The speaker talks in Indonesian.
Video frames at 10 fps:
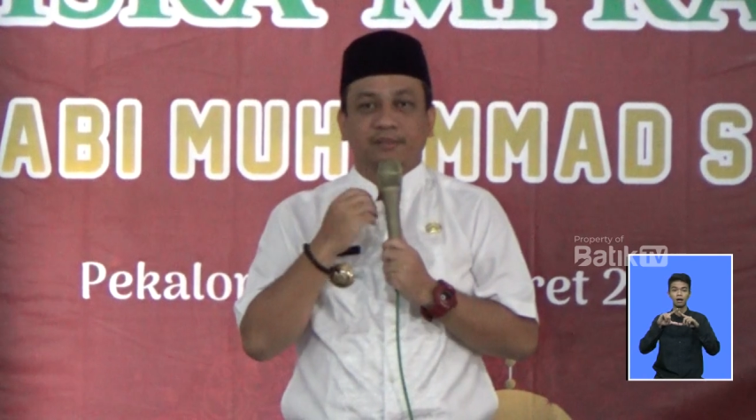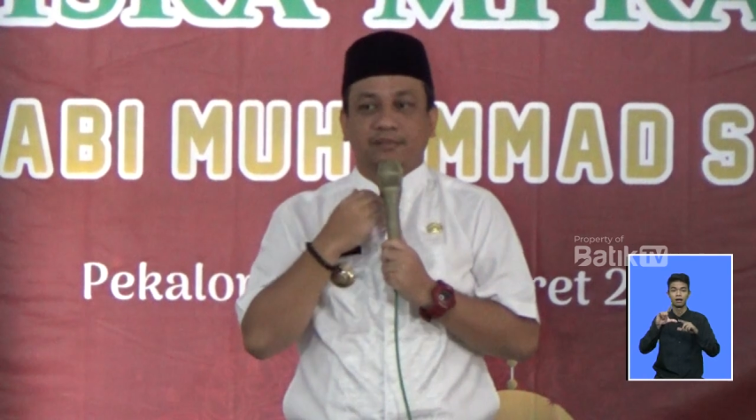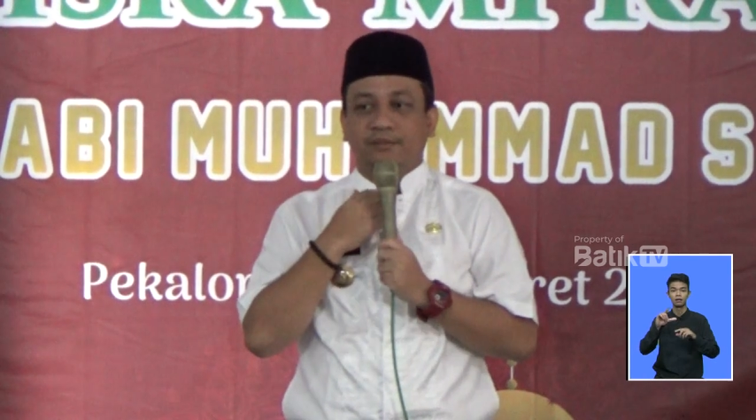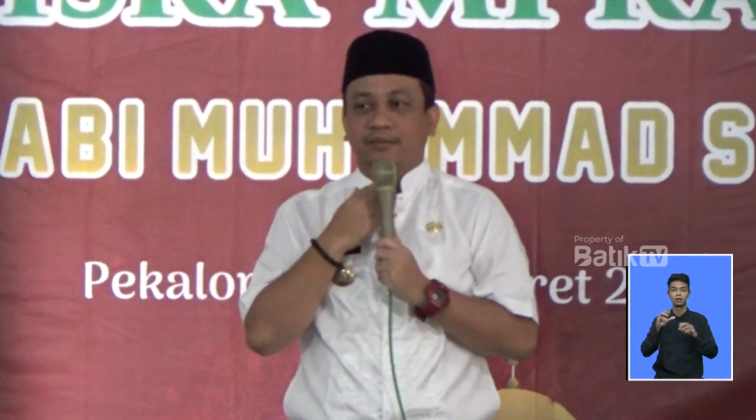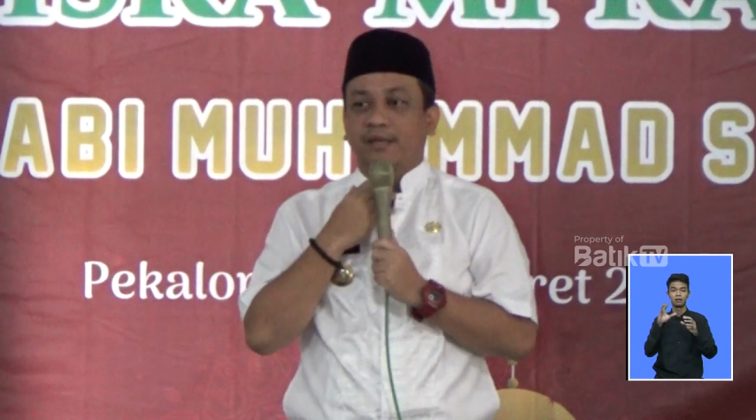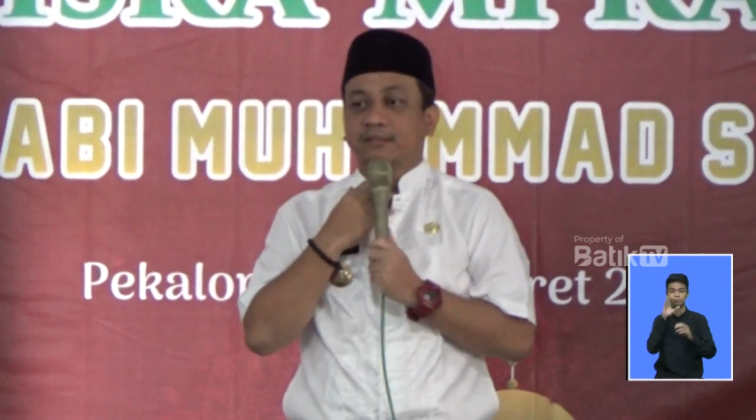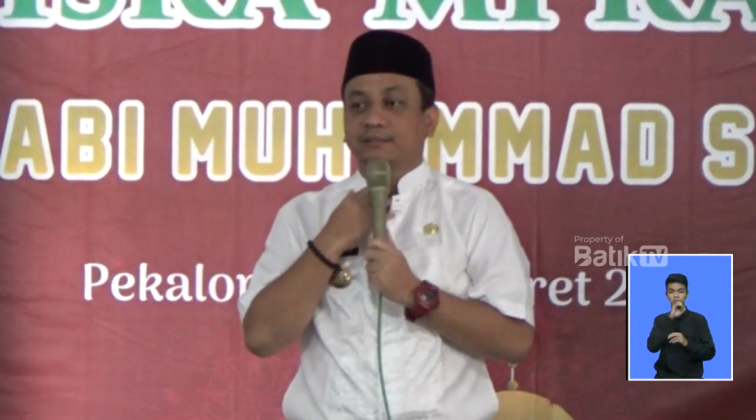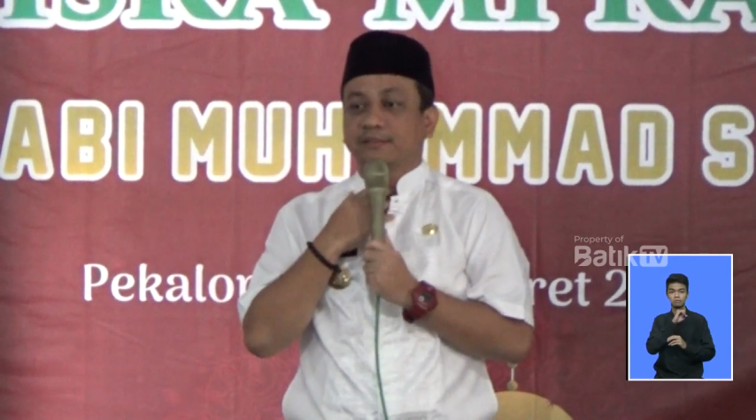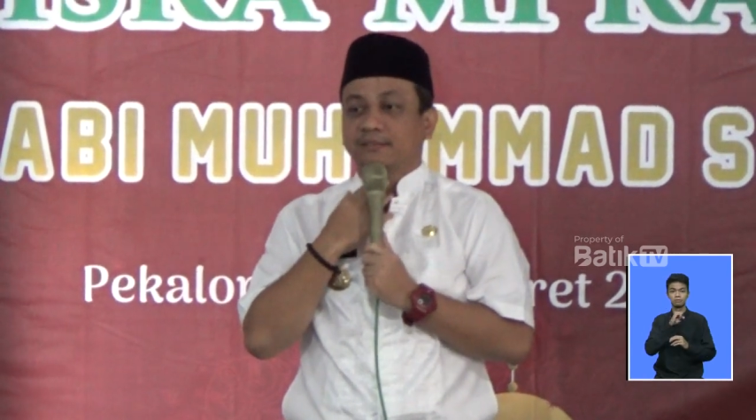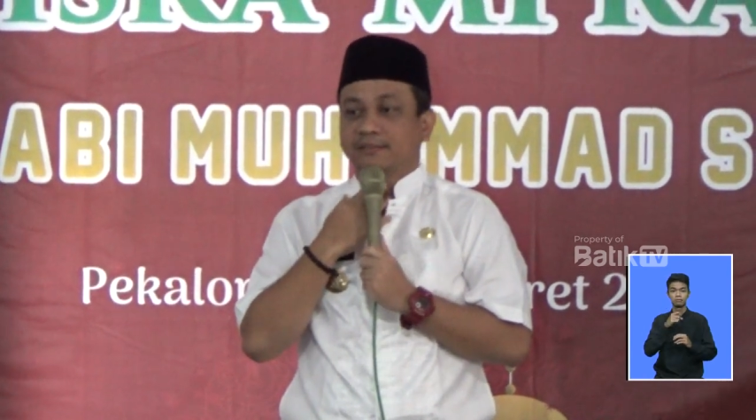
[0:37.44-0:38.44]
Pekalongan,
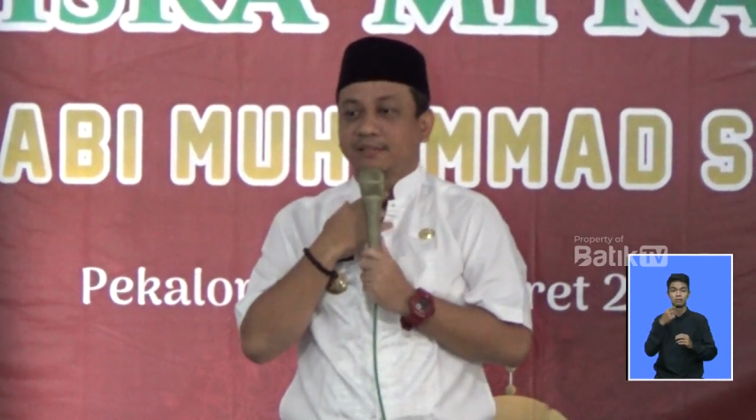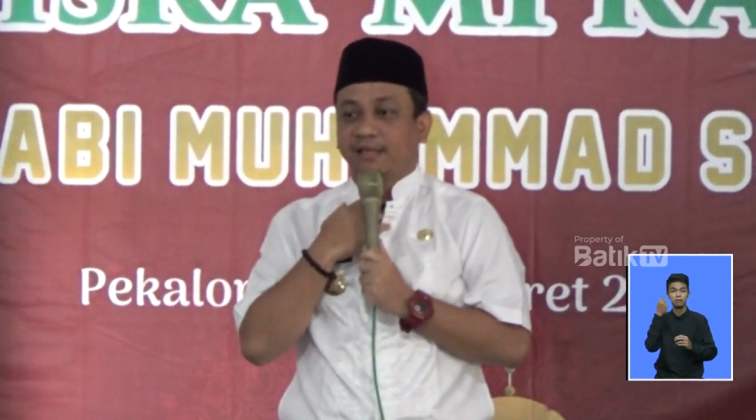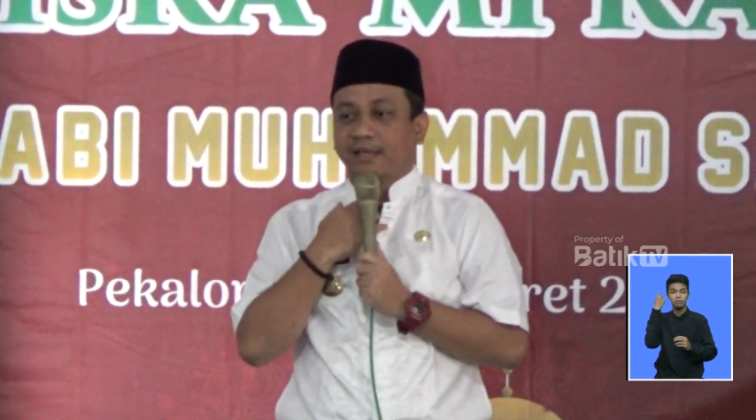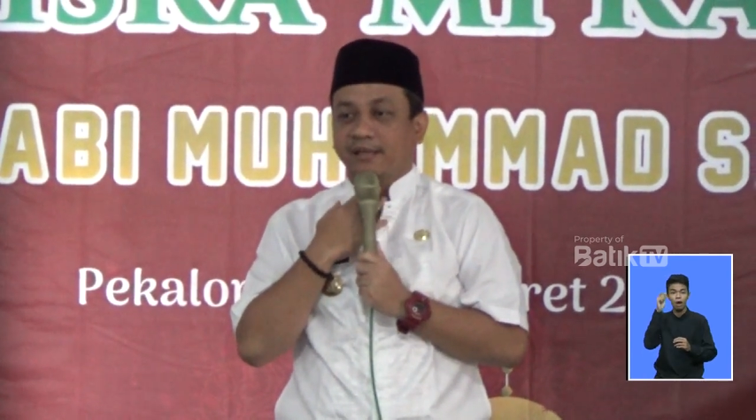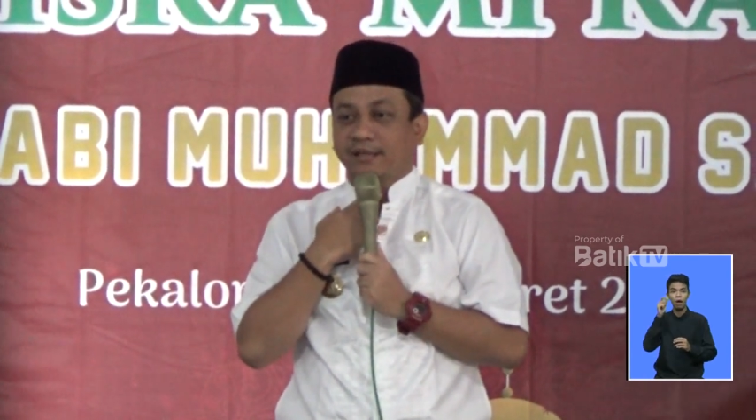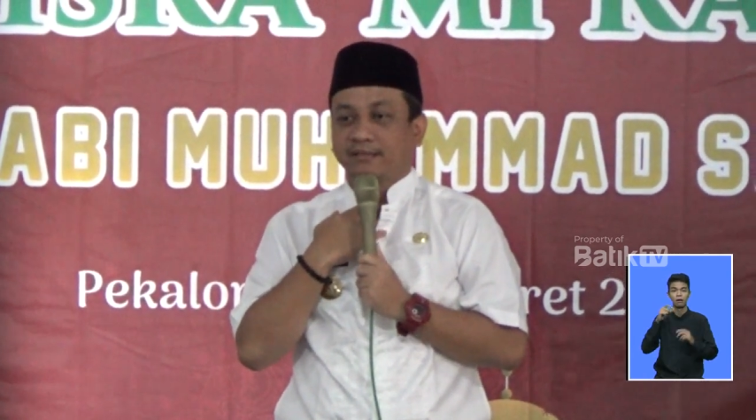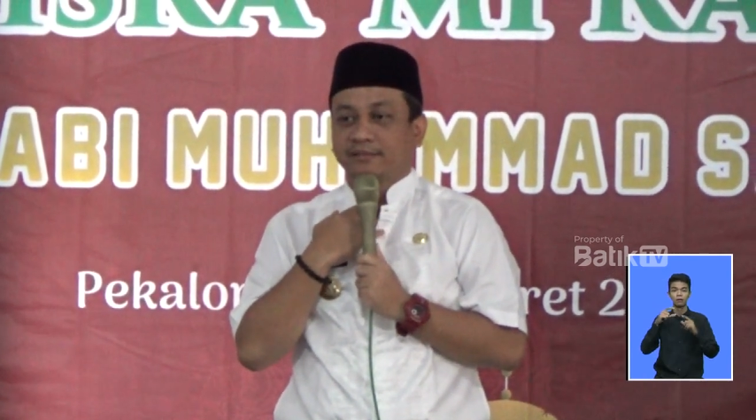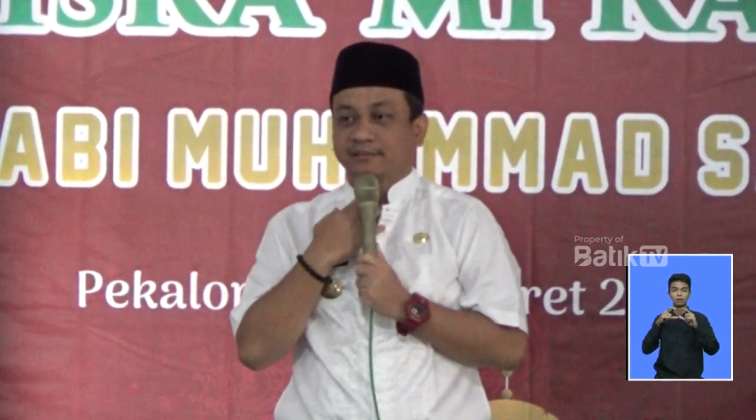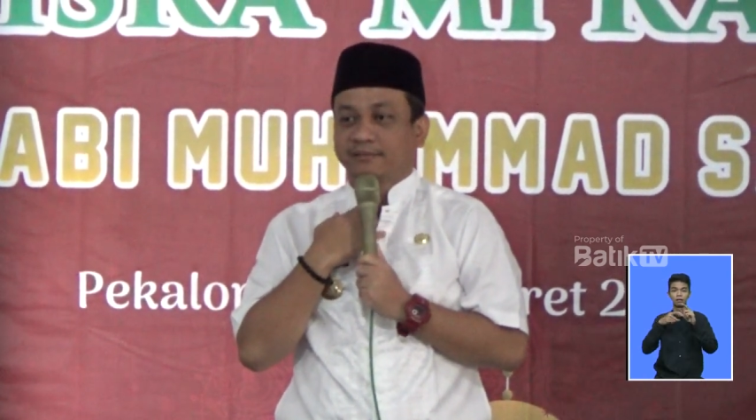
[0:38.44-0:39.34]
sehingga mayoritas